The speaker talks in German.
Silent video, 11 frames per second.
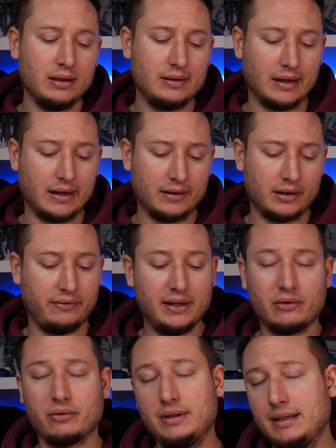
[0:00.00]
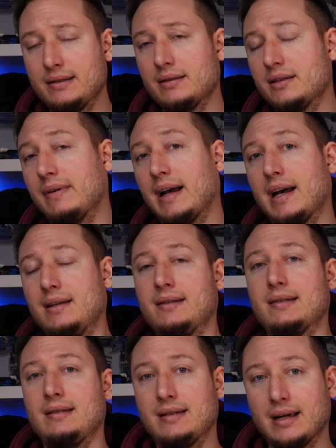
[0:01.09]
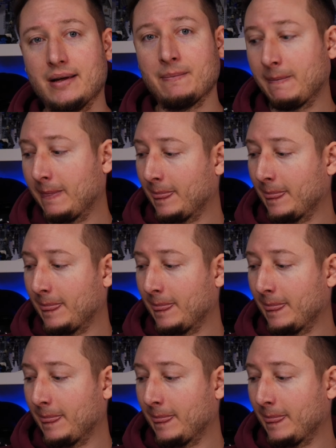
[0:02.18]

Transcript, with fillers: Dann gefehlt auch nichts, es war alles da.